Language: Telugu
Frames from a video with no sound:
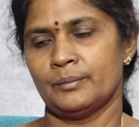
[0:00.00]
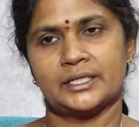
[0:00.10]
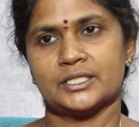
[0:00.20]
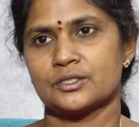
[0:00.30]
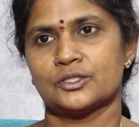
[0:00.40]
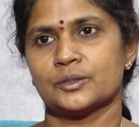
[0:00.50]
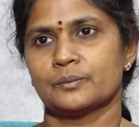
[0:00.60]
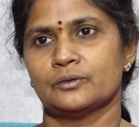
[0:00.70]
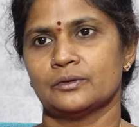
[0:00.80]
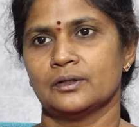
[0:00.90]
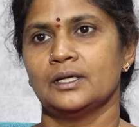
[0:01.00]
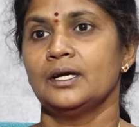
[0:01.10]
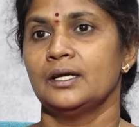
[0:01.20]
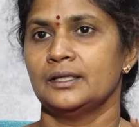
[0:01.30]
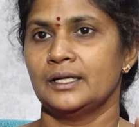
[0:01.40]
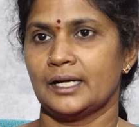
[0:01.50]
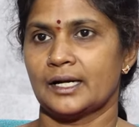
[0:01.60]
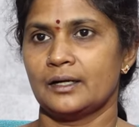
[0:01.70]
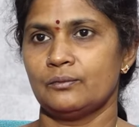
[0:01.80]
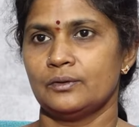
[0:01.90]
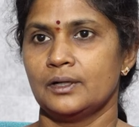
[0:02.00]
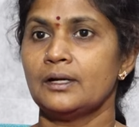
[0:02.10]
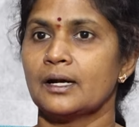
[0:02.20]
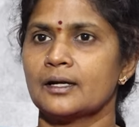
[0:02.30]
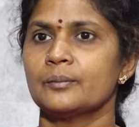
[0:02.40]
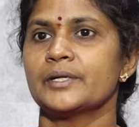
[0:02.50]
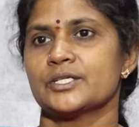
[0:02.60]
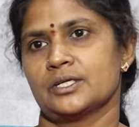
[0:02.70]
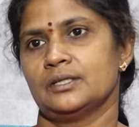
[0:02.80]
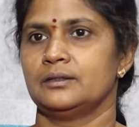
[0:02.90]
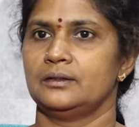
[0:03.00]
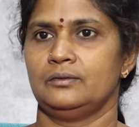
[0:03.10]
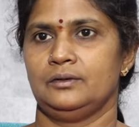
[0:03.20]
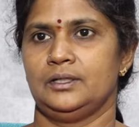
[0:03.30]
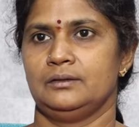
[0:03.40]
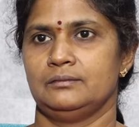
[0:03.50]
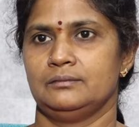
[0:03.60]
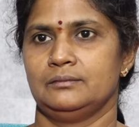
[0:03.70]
మెడిటేషన్లో చెప్తుంటాం నేను ఎక్కడ ఉన్నానో అక్కడ ప్రశాంతంగా ఉన్నాను